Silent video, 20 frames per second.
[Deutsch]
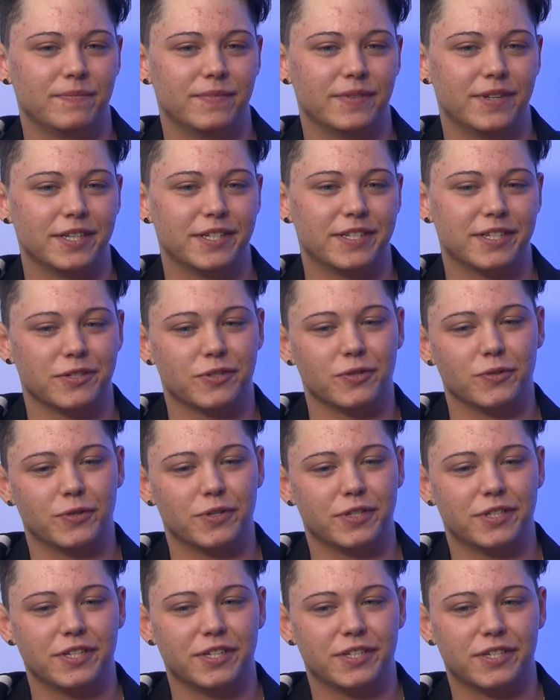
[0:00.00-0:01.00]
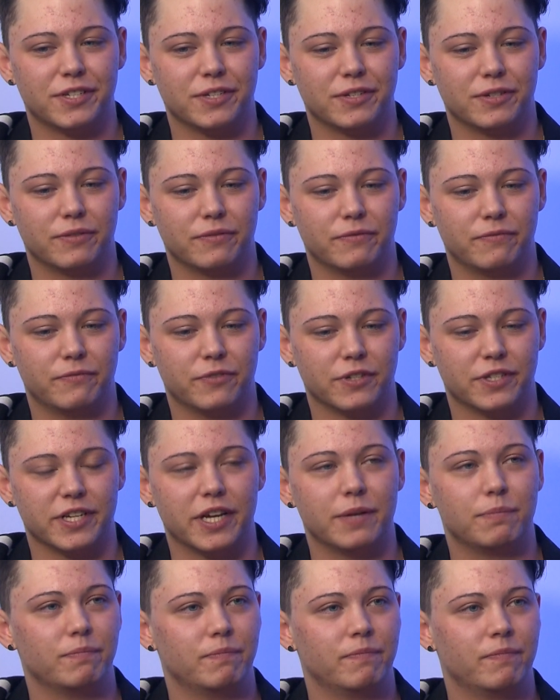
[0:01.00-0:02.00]
Jetzt also, es ist von
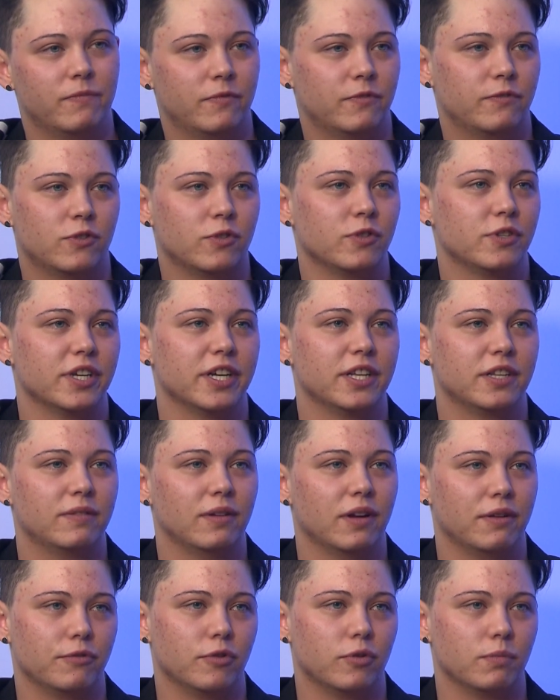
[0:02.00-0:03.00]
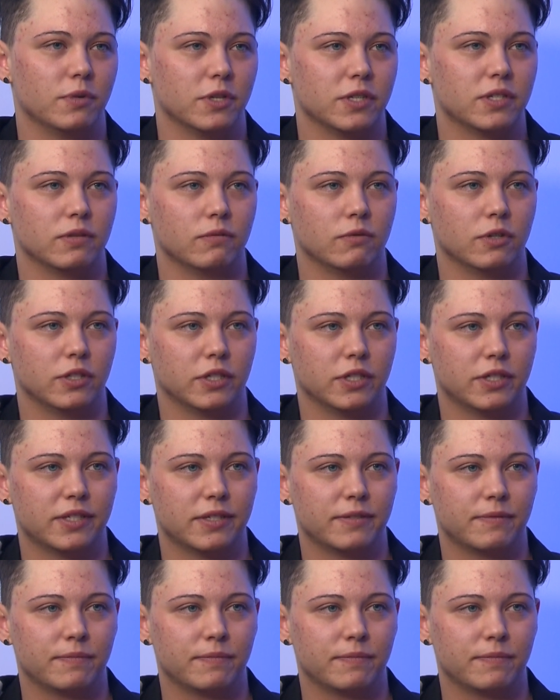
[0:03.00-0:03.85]
Zeit zu Zeit einfach besser geworden jetzt.